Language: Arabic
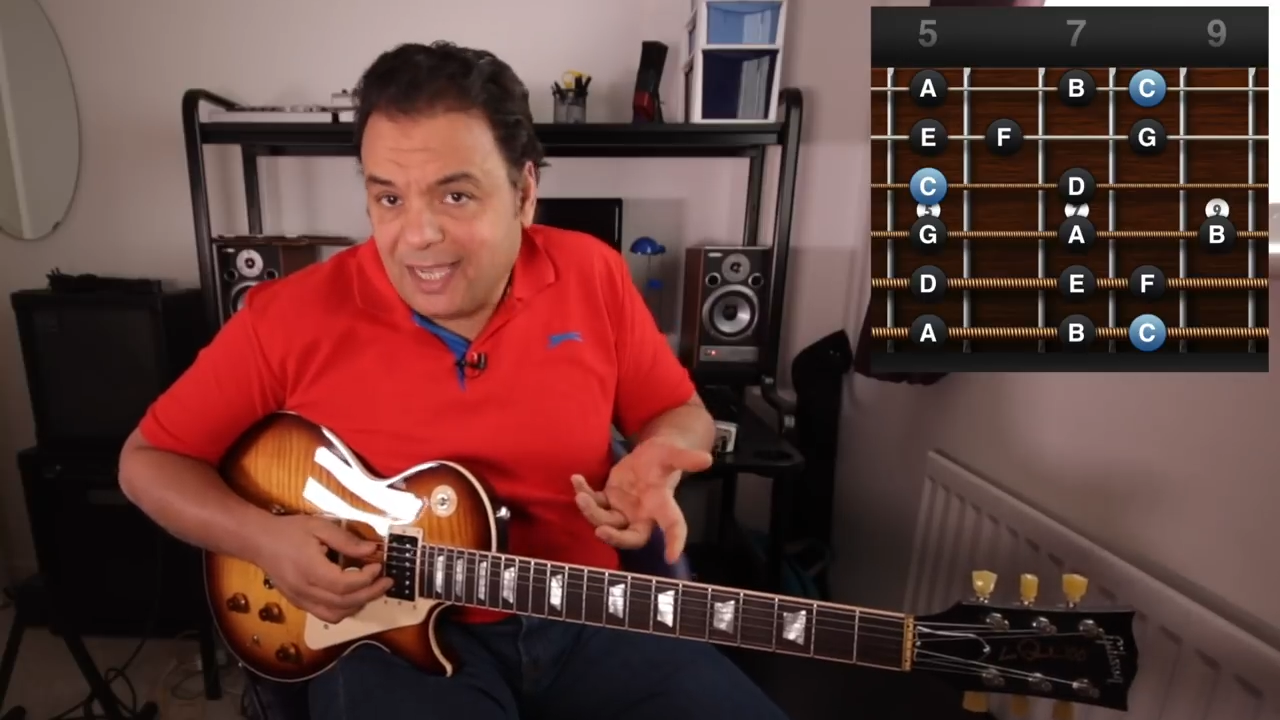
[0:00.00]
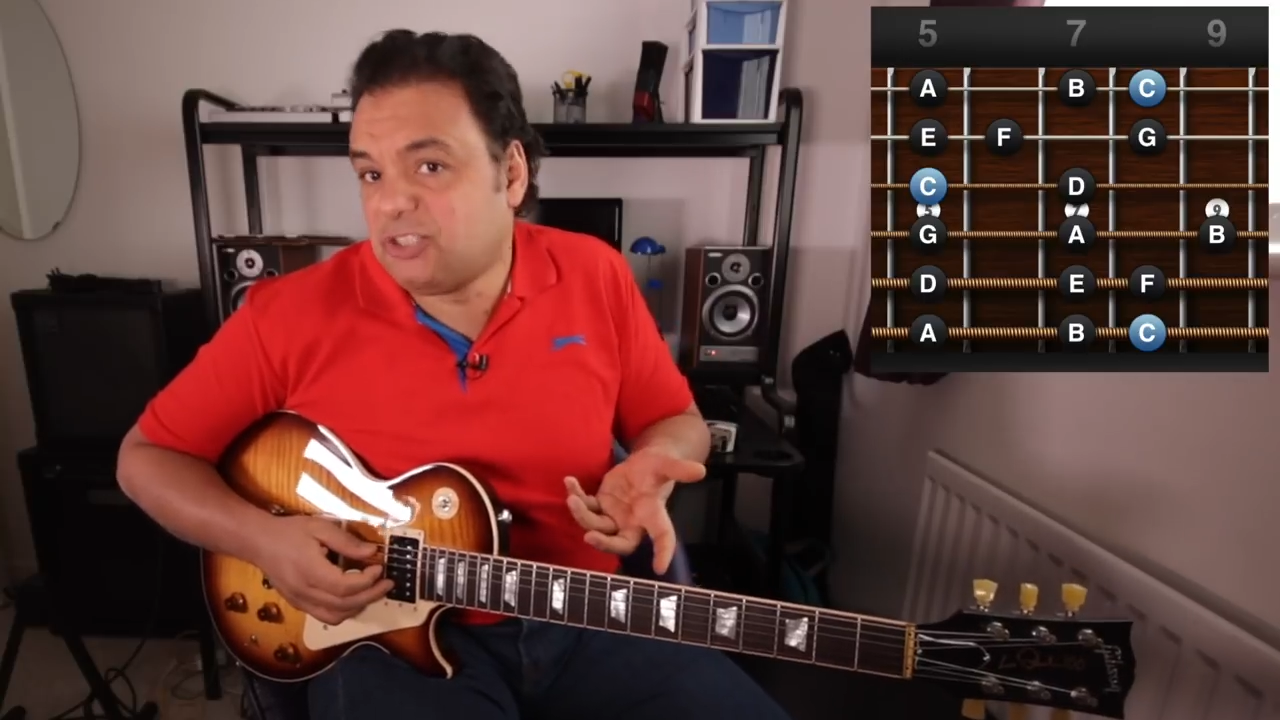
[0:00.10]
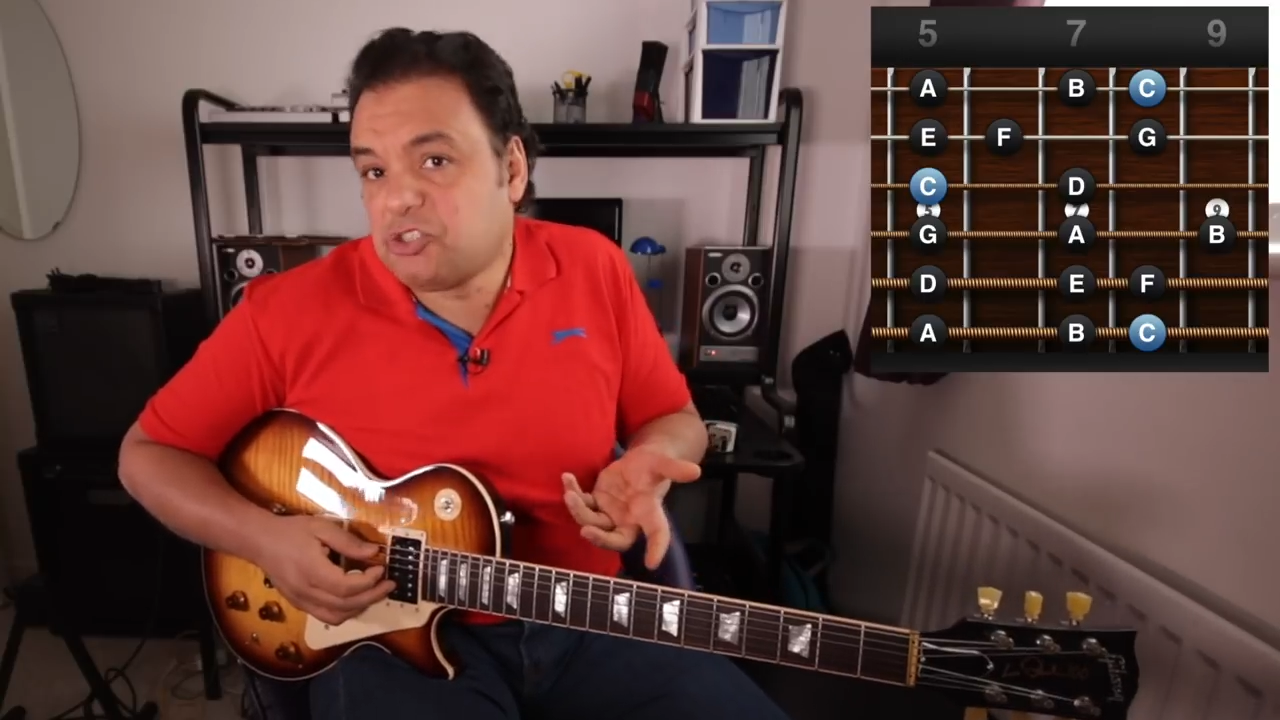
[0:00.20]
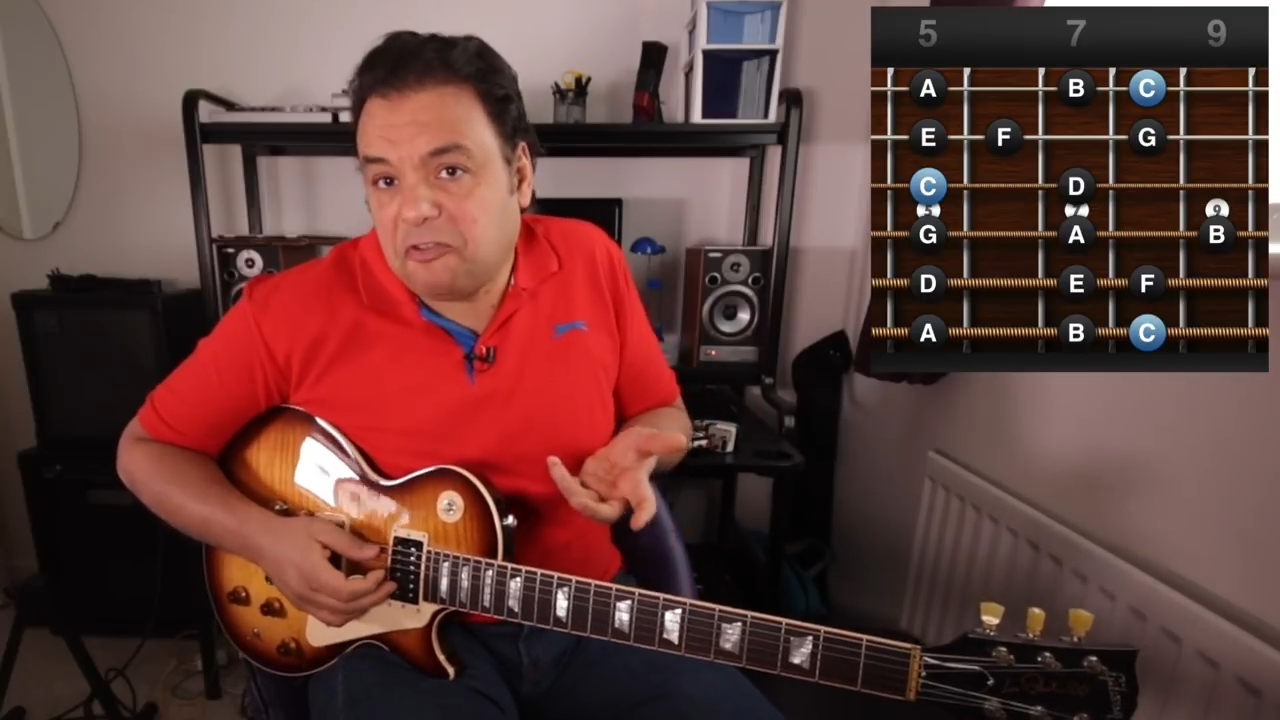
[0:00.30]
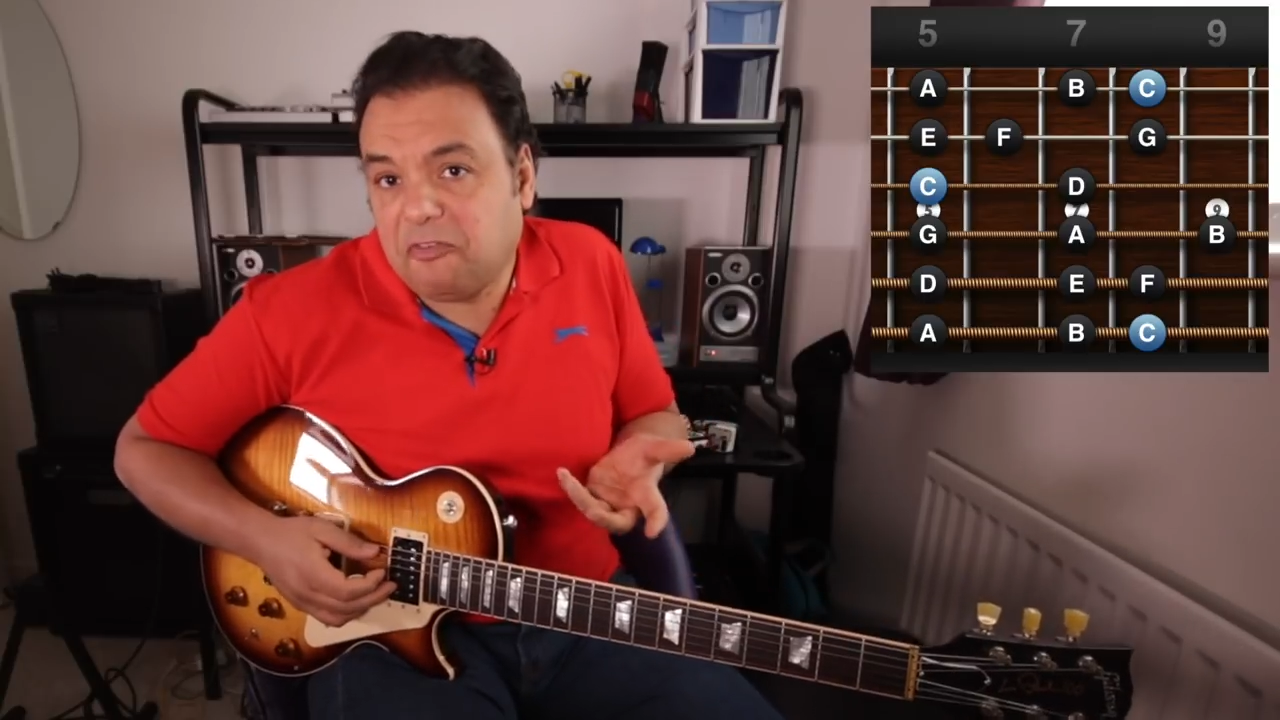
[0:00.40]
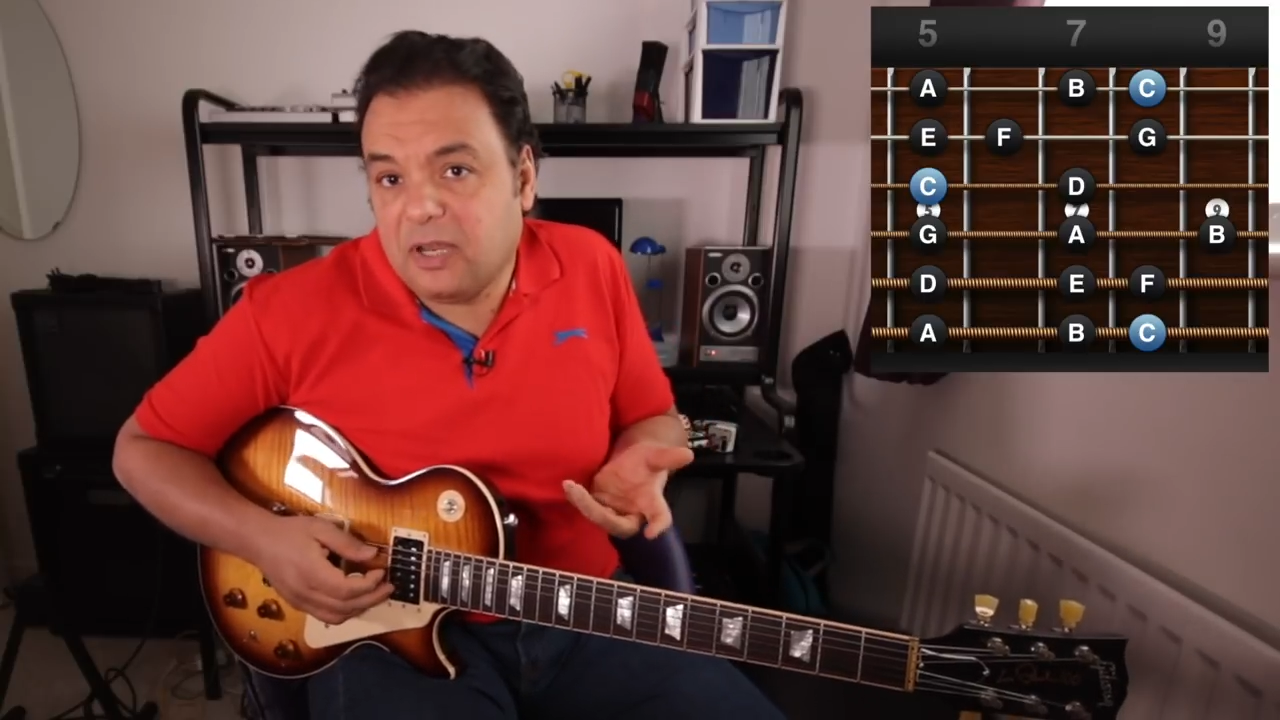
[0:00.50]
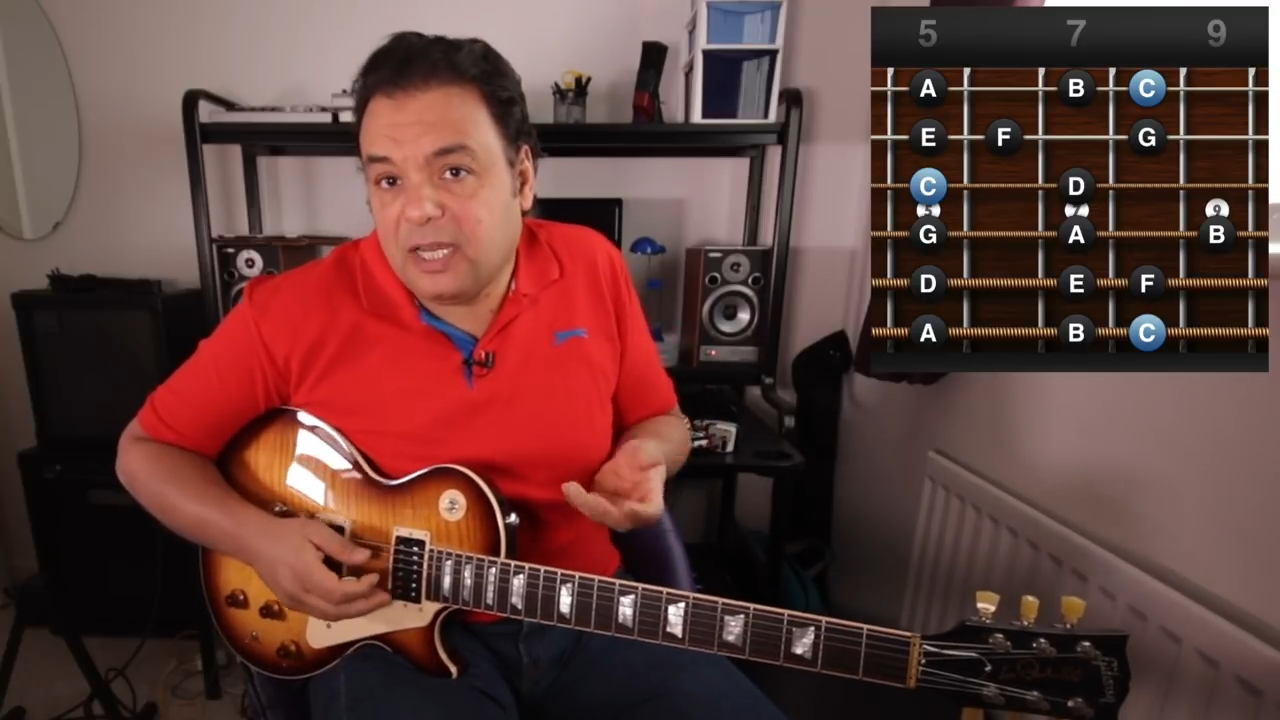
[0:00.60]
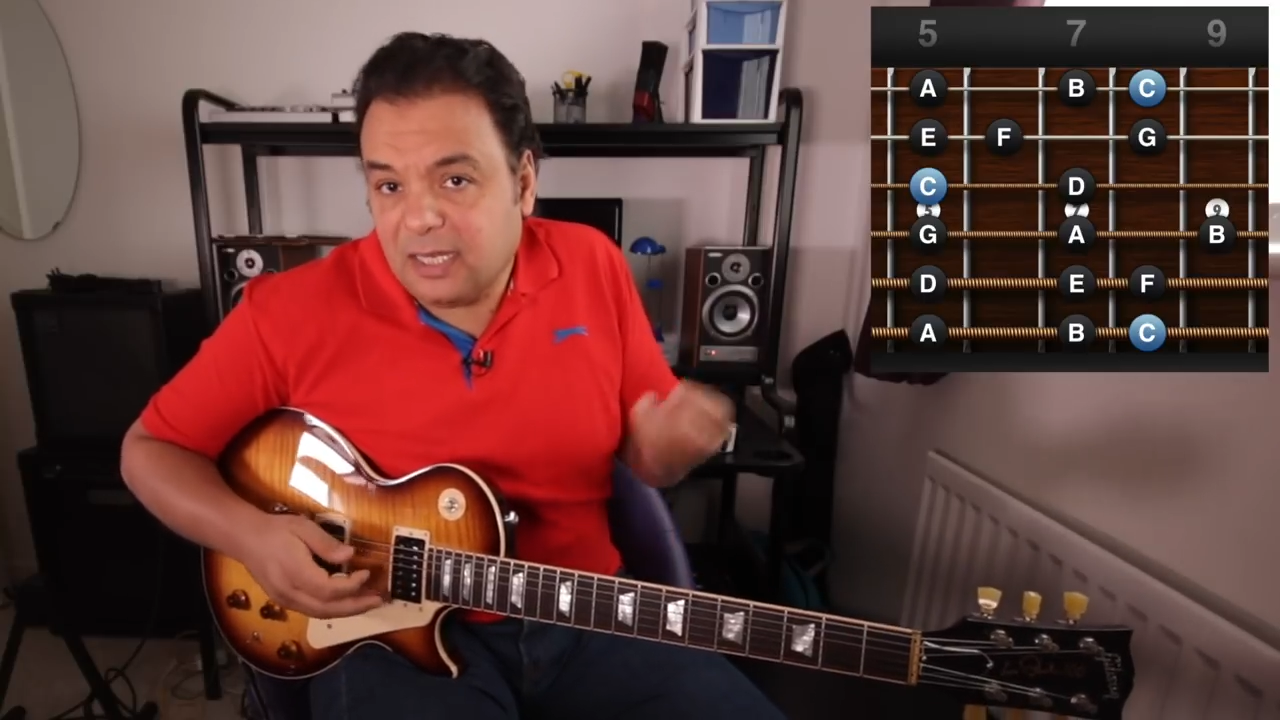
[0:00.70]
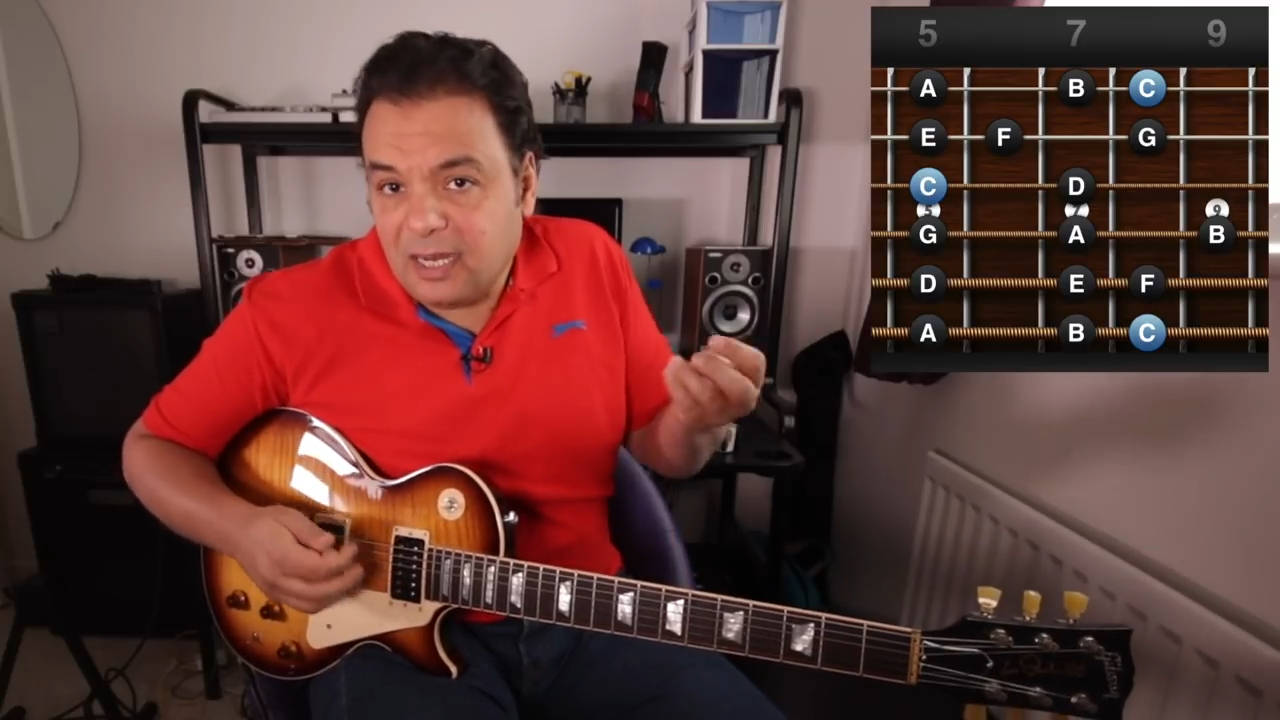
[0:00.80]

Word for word: هكتشفها لان